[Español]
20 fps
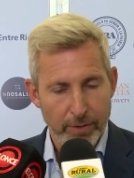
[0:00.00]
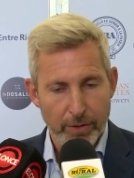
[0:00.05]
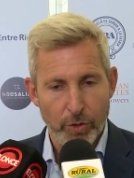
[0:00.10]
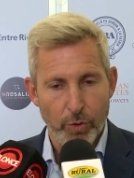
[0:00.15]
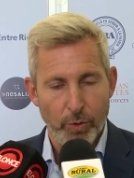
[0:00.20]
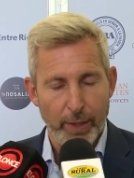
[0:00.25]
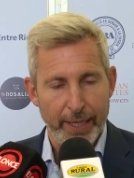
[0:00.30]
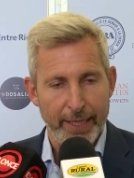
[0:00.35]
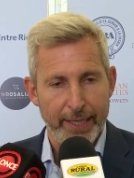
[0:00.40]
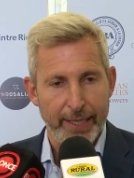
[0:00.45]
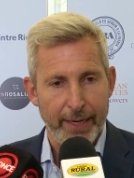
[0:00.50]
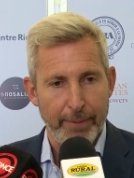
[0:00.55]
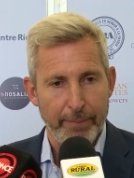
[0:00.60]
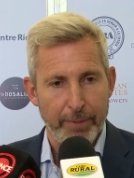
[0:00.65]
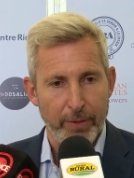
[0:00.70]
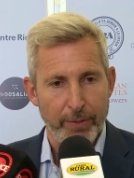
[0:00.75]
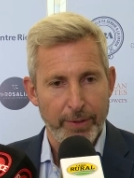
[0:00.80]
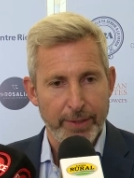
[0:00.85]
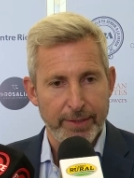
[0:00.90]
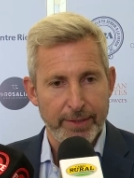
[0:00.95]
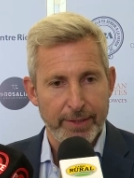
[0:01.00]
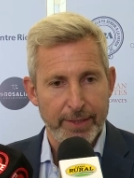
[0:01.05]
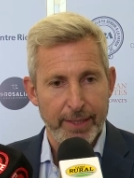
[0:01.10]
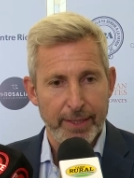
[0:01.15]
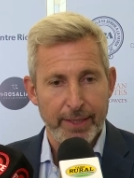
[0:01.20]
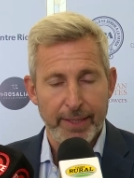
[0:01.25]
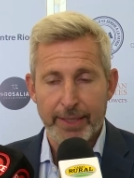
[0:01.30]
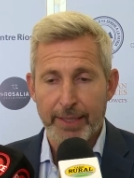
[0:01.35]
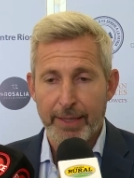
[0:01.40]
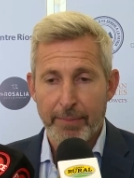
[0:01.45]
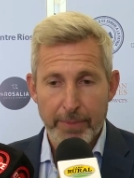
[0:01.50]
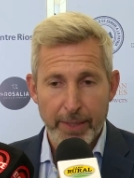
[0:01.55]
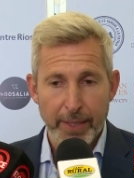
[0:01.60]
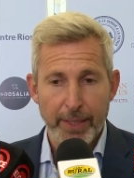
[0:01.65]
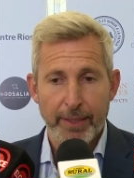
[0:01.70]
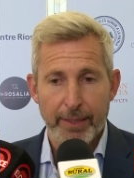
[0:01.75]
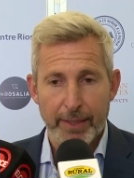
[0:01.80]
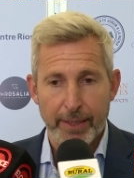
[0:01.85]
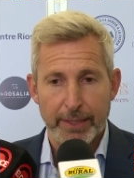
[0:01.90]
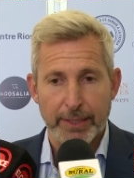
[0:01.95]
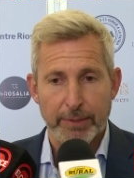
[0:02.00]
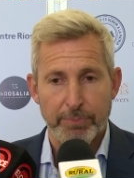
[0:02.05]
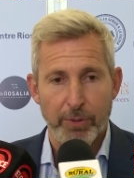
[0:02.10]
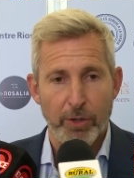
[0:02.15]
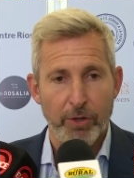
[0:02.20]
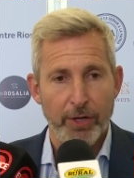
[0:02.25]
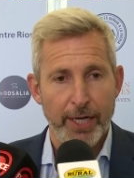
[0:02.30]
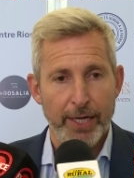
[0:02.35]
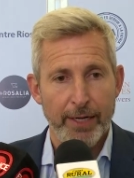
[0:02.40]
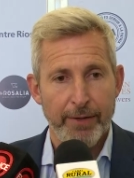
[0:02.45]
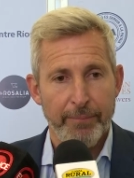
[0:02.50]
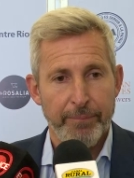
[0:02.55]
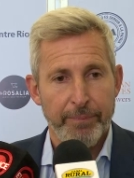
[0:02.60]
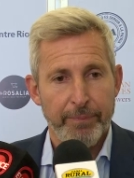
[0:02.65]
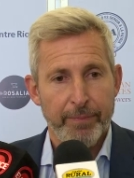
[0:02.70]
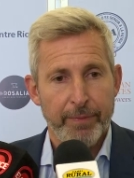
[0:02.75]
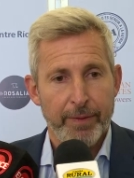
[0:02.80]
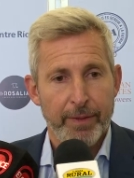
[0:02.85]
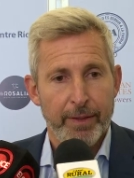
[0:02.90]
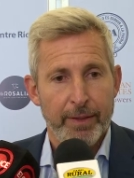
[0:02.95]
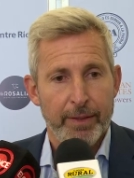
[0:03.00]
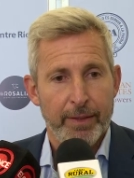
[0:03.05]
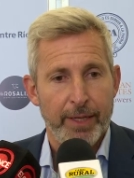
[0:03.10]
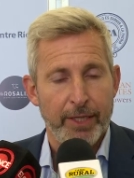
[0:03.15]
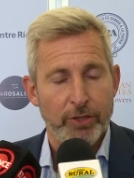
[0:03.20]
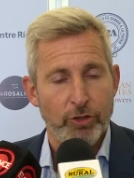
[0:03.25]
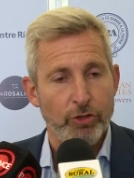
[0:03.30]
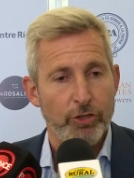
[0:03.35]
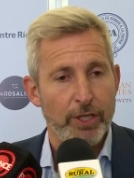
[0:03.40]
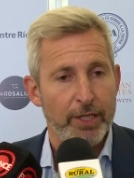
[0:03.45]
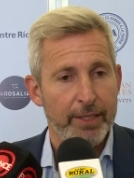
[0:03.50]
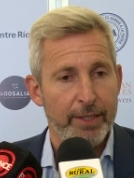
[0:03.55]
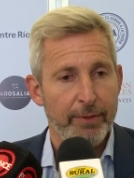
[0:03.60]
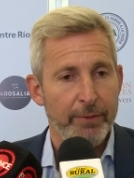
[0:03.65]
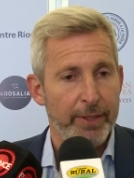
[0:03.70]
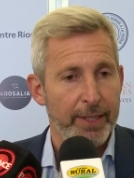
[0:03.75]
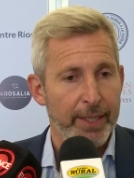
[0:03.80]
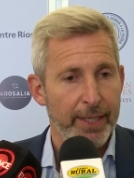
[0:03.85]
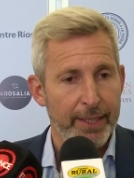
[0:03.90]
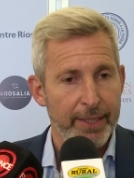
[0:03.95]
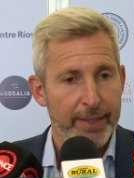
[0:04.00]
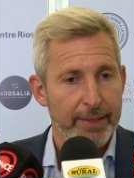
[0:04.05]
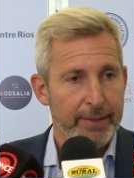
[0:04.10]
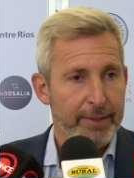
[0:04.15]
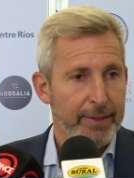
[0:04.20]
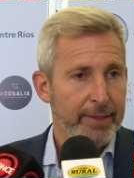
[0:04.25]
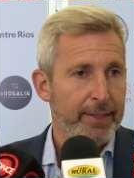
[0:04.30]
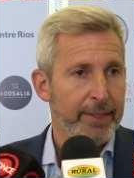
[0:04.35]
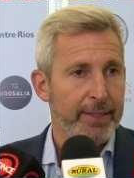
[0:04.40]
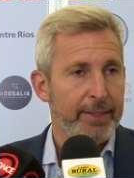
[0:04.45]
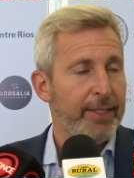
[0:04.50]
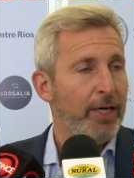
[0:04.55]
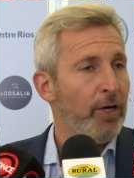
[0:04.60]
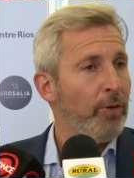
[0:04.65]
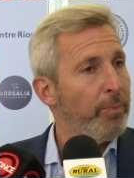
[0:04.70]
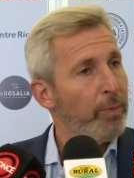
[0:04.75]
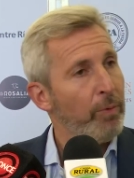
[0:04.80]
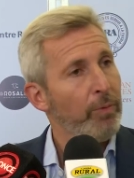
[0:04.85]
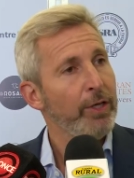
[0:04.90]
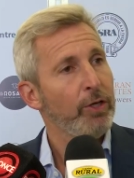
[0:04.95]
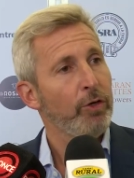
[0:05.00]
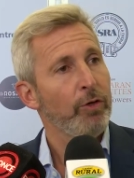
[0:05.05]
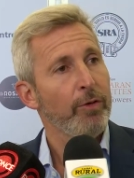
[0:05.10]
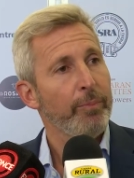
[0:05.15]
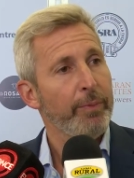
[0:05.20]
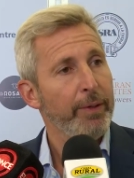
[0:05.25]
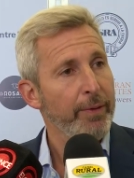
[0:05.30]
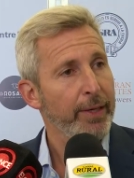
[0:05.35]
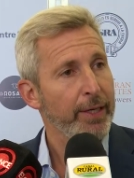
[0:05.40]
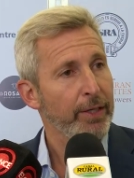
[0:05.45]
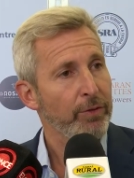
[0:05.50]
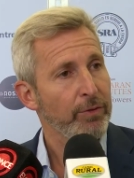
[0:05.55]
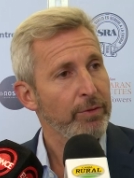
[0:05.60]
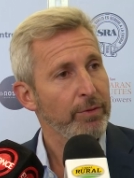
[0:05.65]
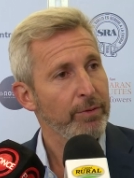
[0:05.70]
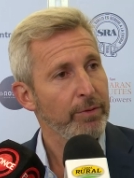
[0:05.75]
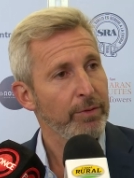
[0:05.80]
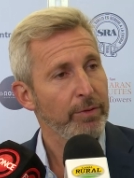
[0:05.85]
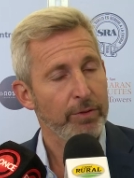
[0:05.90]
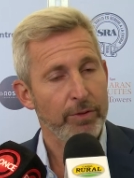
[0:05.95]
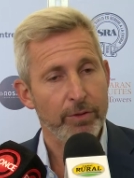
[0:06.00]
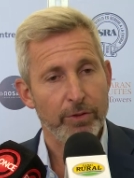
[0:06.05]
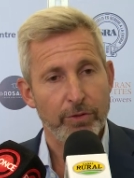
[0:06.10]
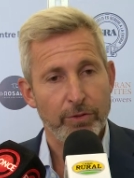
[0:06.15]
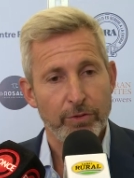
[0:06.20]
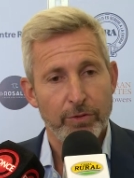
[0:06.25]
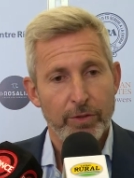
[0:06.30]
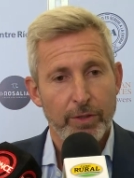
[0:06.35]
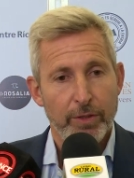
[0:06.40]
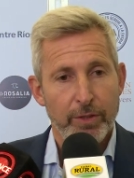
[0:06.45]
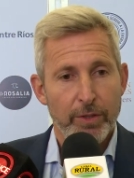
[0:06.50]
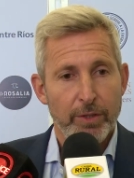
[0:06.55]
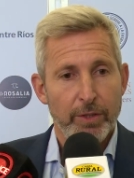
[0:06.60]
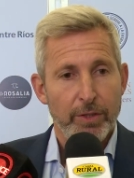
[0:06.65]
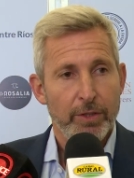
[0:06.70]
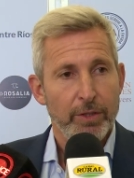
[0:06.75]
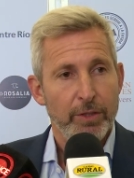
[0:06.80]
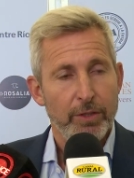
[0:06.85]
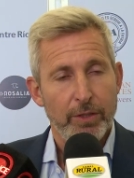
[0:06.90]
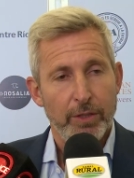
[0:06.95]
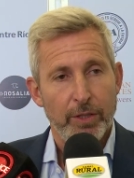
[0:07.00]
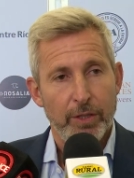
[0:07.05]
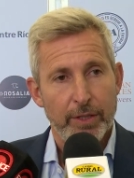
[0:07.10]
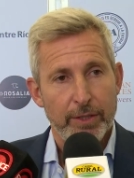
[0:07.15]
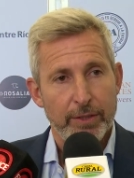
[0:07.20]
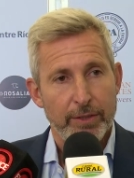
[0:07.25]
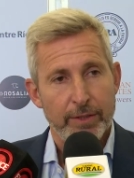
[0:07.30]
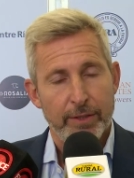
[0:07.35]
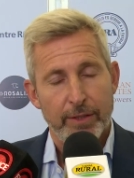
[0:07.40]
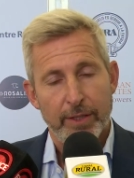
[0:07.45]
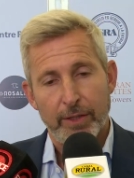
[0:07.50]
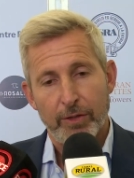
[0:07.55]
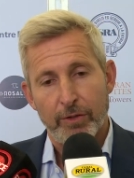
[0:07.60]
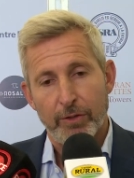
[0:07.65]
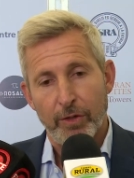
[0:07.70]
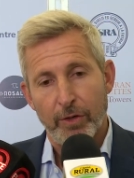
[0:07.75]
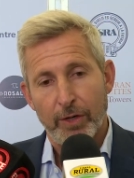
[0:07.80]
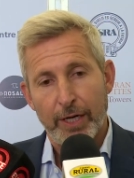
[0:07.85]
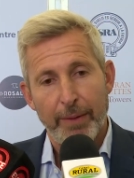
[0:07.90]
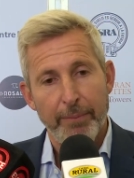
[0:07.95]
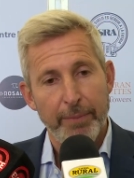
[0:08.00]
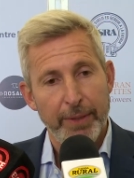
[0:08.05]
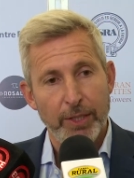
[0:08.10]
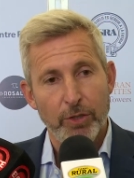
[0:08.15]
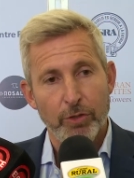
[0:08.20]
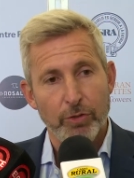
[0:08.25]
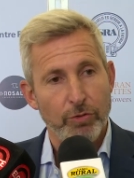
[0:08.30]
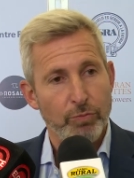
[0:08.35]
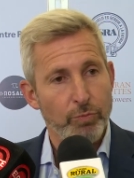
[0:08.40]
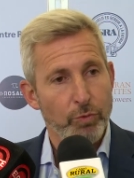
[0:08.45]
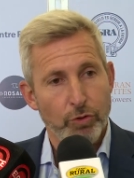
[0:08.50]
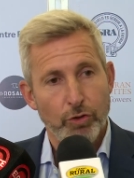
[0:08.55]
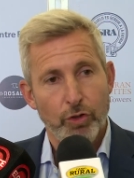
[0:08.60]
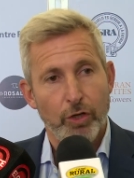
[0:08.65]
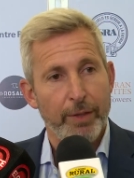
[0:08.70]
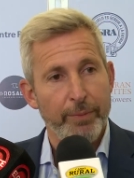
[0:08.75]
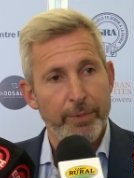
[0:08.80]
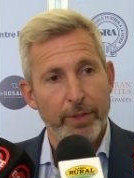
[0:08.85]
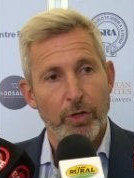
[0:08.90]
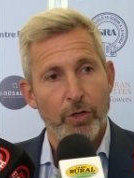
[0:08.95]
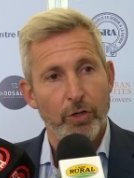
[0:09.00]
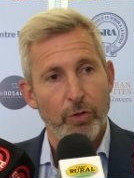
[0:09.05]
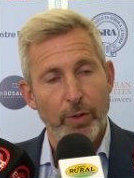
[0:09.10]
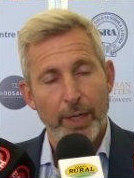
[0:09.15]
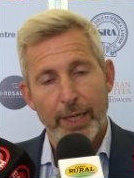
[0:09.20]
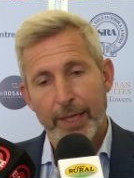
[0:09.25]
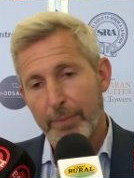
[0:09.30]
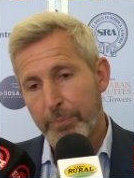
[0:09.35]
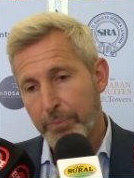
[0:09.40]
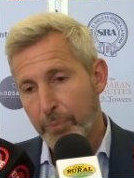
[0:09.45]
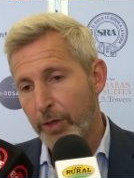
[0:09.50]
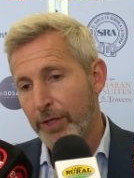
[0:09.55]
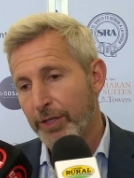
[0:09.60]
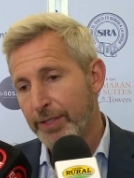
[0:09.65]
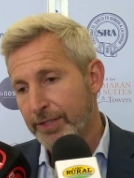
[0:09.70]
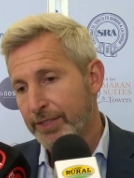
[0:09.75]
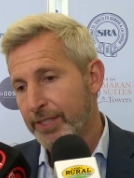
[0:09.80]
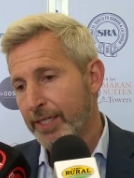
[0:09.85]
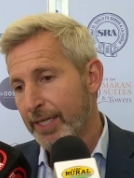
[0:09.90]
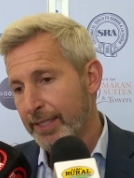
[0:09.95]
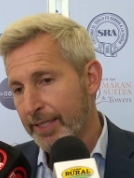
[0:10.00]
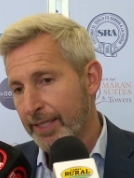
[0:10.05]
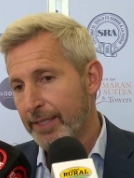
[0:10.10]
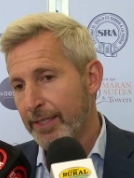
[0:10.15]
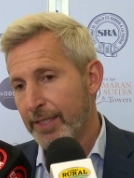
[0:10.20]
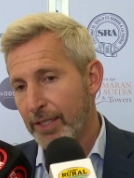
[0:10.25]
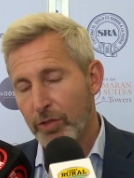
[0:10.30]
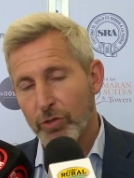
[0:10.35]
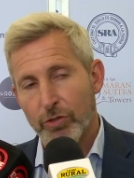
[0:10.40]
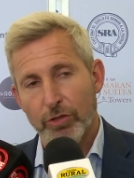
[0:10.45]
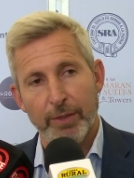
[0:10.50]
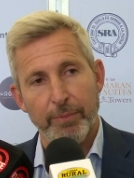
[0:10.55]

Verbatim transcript: lugares de la provincia. Y también explorar la asociatividad entre lo público y lo privado. Los, caminos, muchos caminos rurales pueden ser atendidos